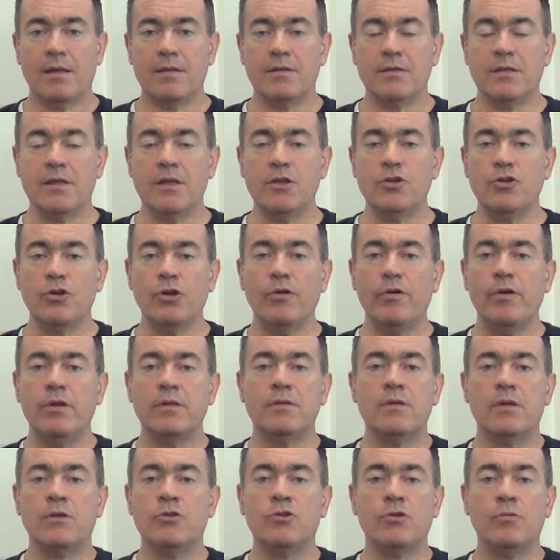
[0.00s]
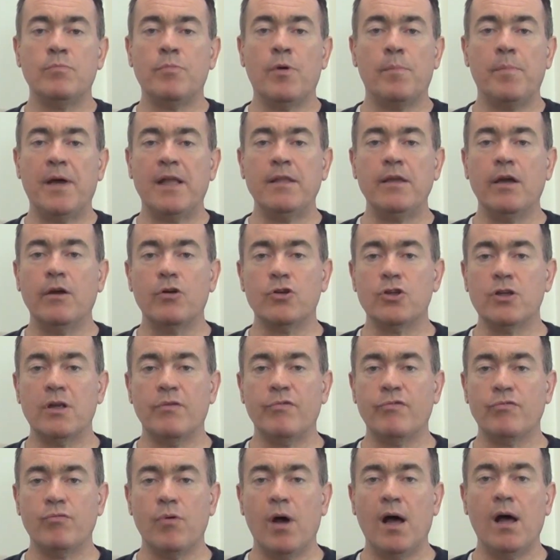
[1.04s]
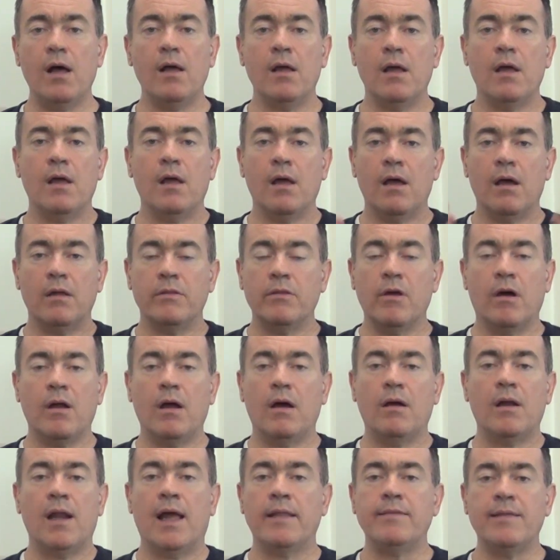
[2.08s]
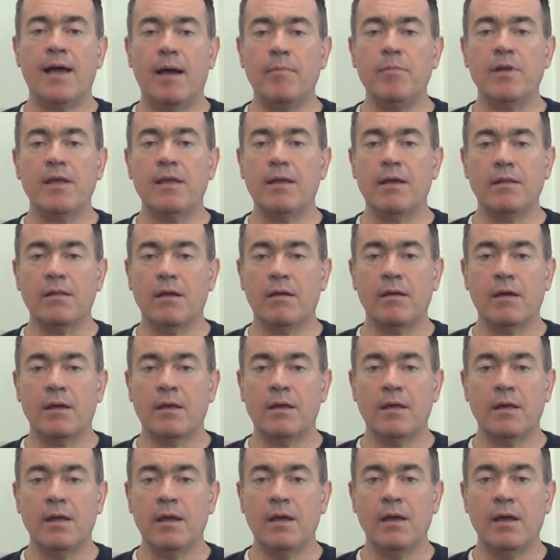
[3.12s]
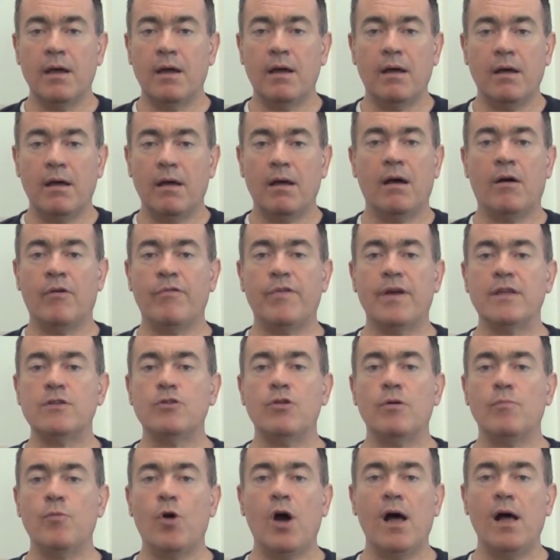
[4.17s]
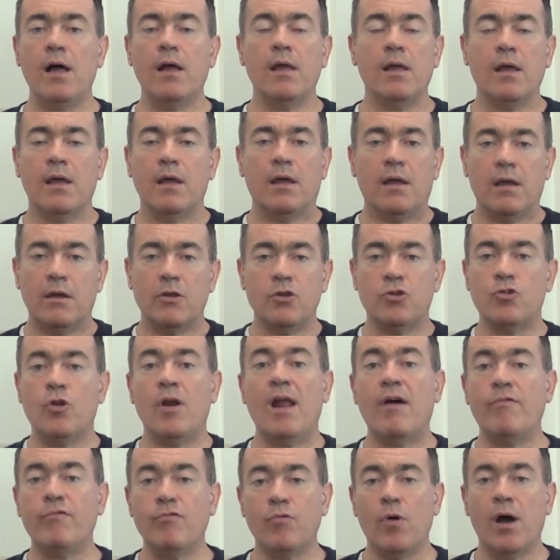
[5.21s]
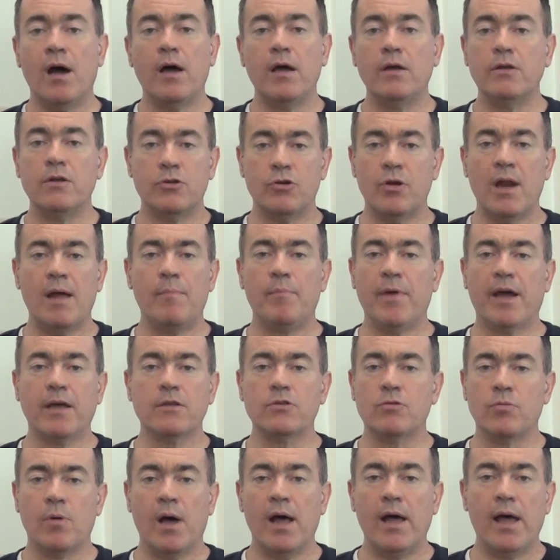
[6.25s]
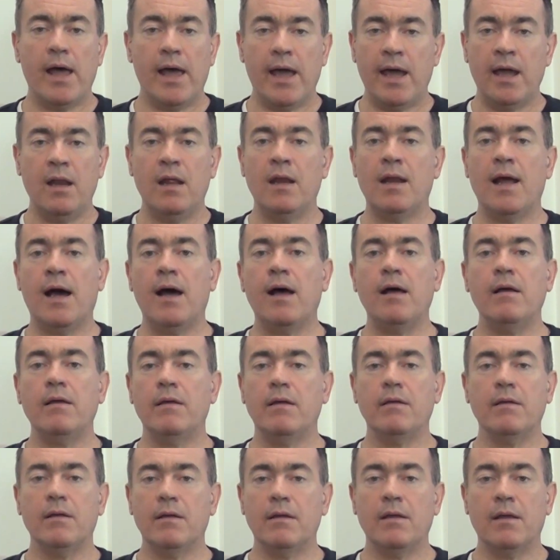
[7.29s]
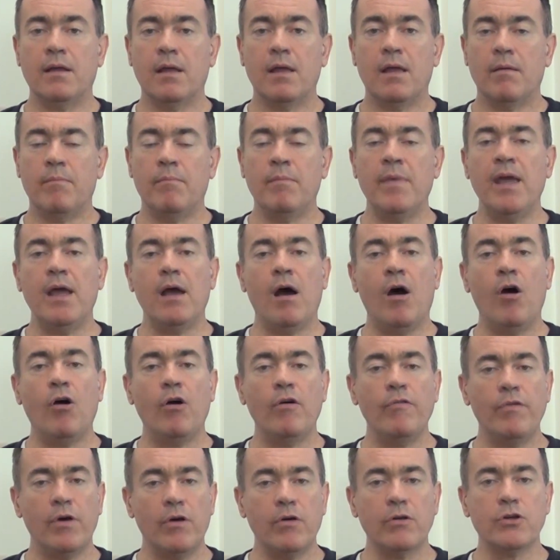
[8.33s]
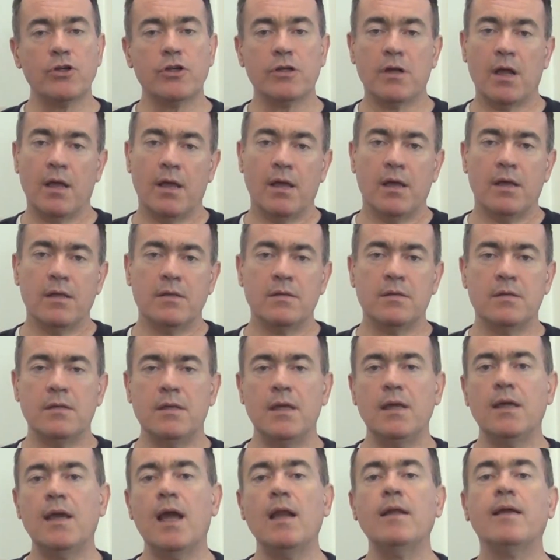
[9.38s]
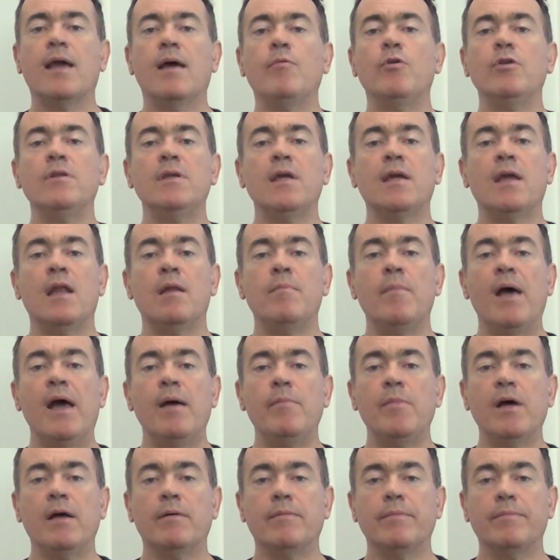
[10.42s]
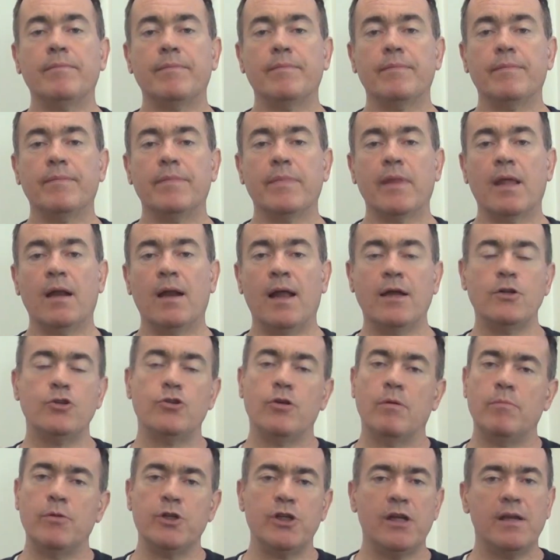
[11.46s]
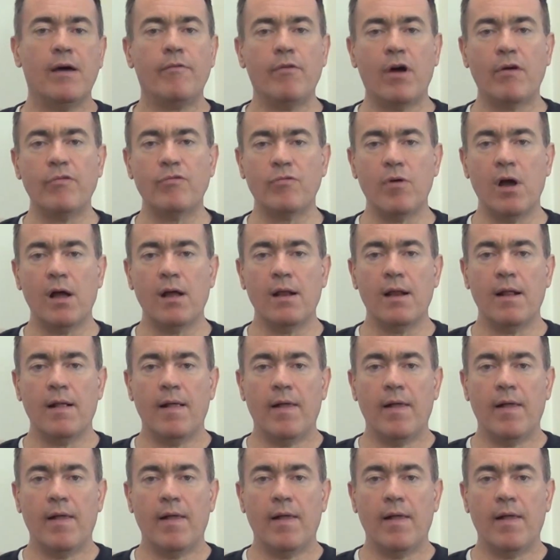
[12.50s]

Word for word: Si je, ne peux pas dire que j'ai foi dans la table qui est, euh, euh, en face de moi, je la vois, je l'aperçois, elle est là. Mais en revanche, si quelqu'un me dit qu'il m'aime, là je suis obligé d'avoir foi.